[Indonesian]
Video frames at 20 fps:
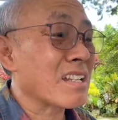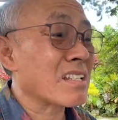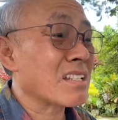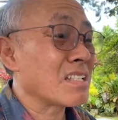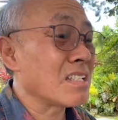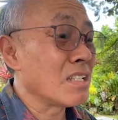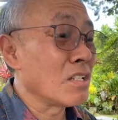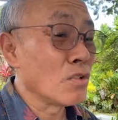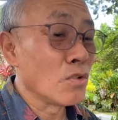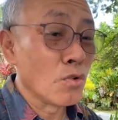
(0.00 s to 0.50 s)

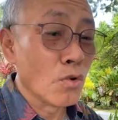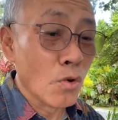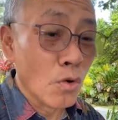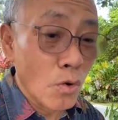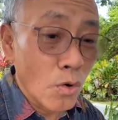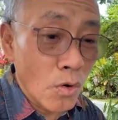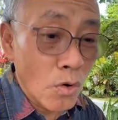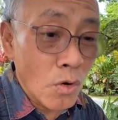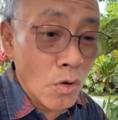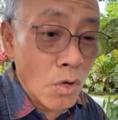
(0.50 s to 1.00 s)

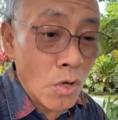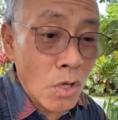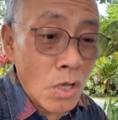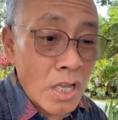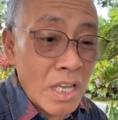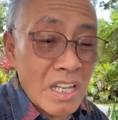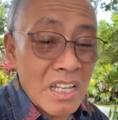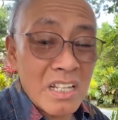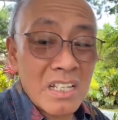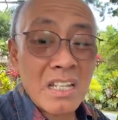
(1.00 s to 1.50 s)
tersinggung,
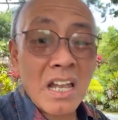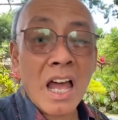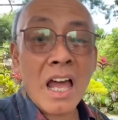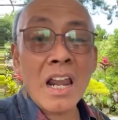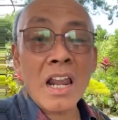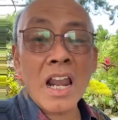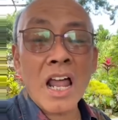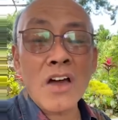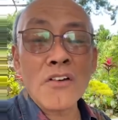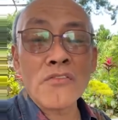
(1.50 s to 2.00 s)

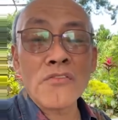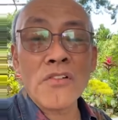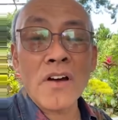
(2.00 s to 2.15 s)
salah